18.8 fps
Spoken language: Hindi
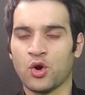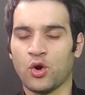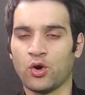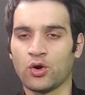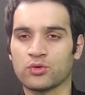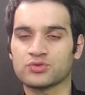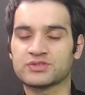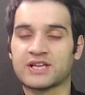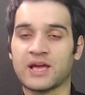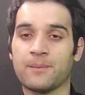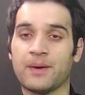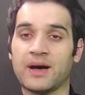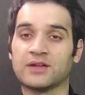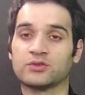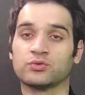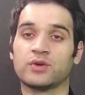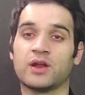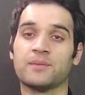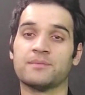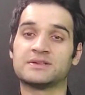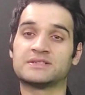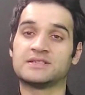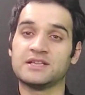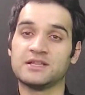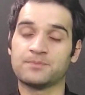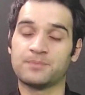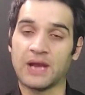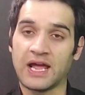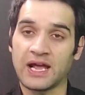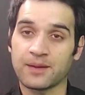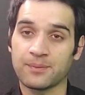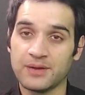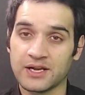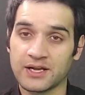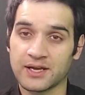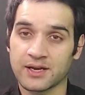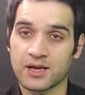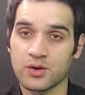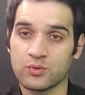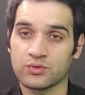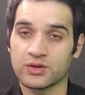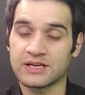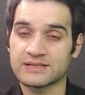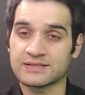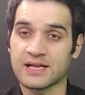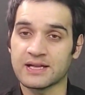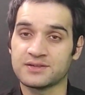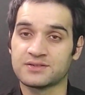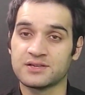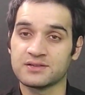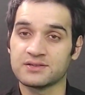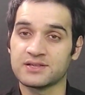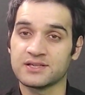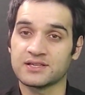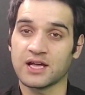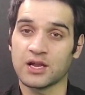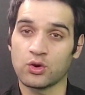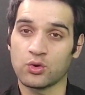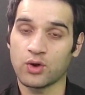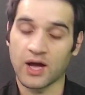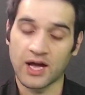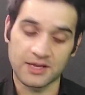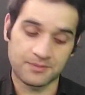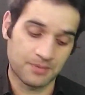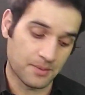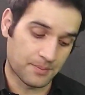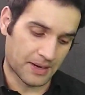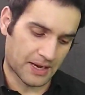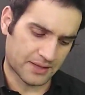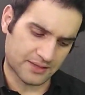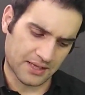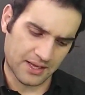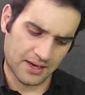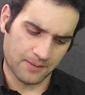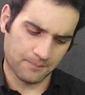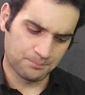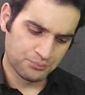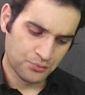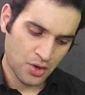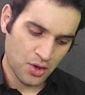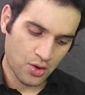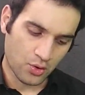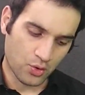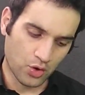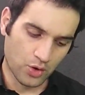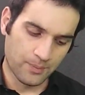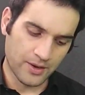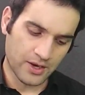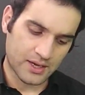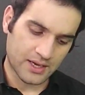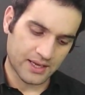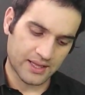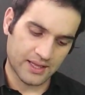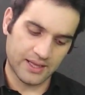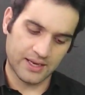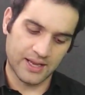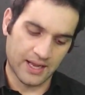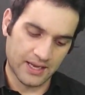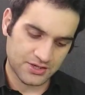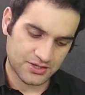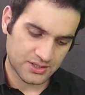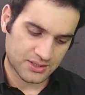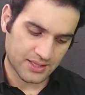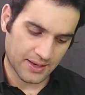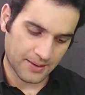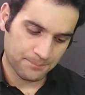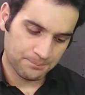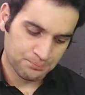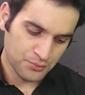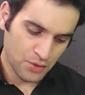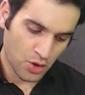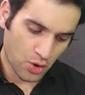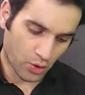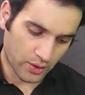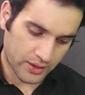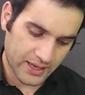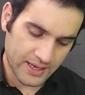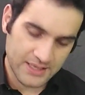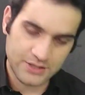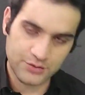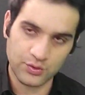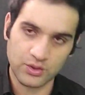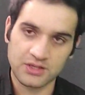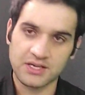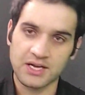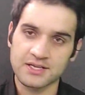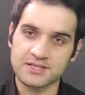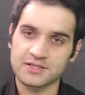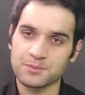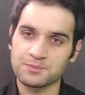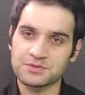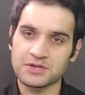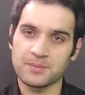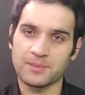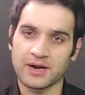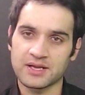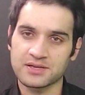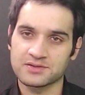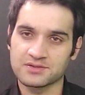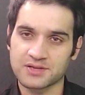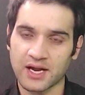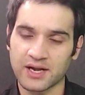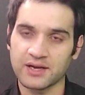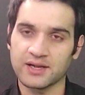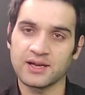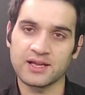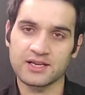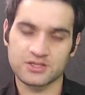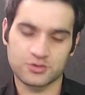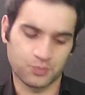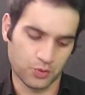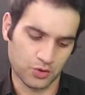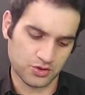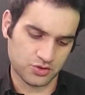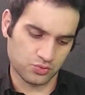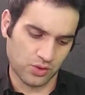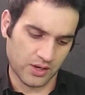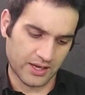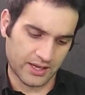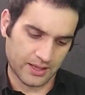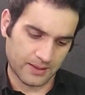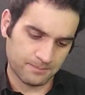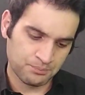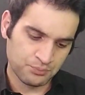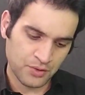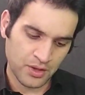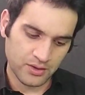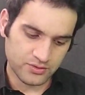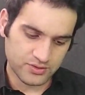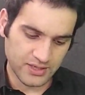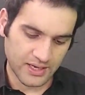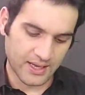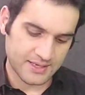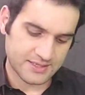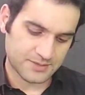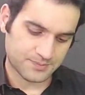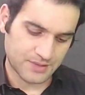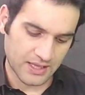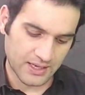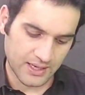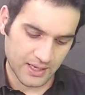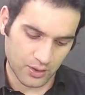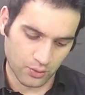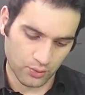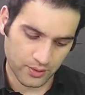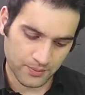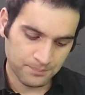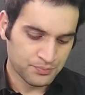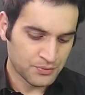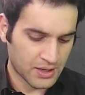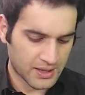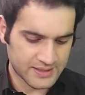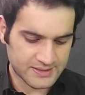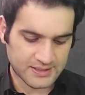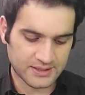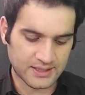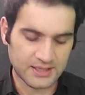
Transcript: और उसके बाद उन्हें मजीद ब्लैकमेल करके उनके साथ जिनसी ताल्लुक भी बनाता रहा गुलबर्ग का ये रिहाशी था और ये इस वक्त का सबसे बड़ा स्कैंडल एक्सपोज हुआ है जिना अस्पताल लाहौर इसकी